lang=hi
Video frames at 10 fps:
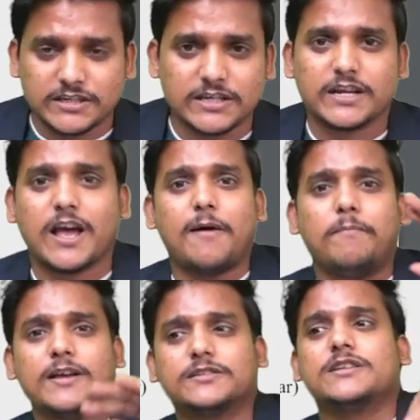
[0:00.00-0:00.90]
चीज है आप
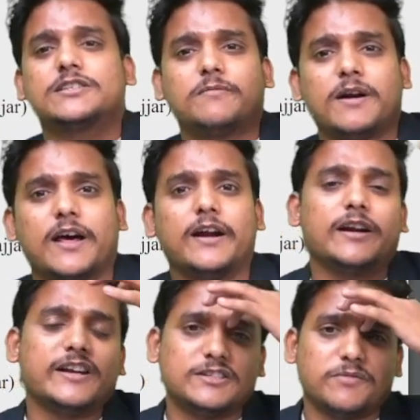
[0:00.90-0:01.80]
मास्टर्स के बाद डायरेक्ट
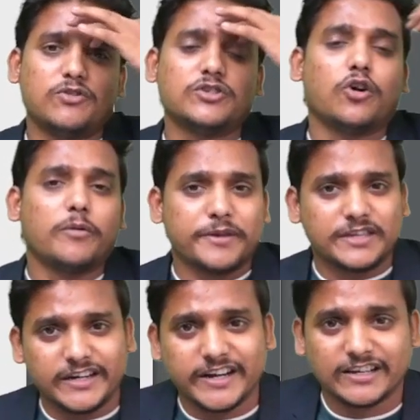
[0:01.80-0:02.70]
एलिजिबल हो जाओगे
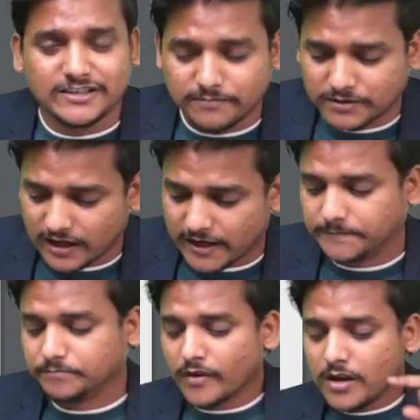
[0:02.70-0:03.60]
पीजीटी एग्जाम्स के लिए
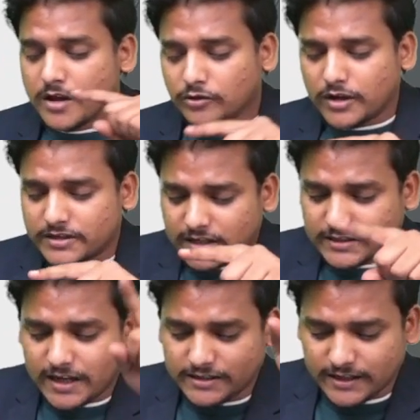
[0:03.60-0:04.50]
तो सिक्स
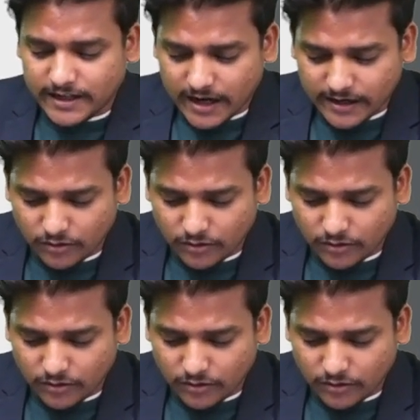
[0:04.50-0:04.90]
ईयर इंटीग्रेटेड